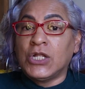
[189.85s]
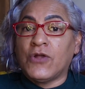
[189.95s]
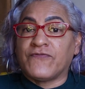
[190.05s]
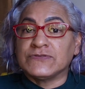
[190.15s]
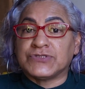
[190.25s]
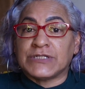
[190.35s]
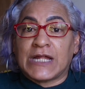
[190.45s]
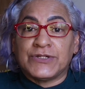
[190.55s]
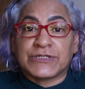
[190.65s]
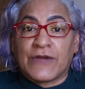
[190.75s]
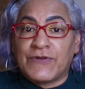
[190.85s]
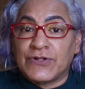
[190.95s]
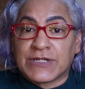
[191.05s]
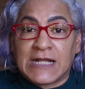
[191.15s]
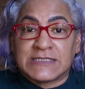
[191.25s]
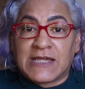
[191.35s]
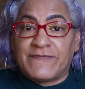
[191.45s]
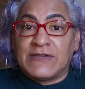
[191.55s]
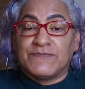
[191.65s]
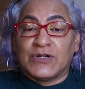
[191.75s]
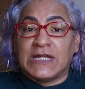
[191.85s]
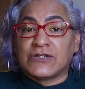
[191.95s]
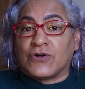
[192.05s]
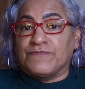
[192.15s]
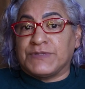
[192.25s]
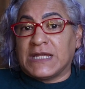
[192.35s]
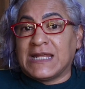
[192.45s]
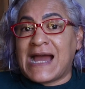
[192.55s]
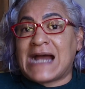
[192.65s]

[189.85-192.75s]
los funcionarios que bueno, que al chavismo les conviene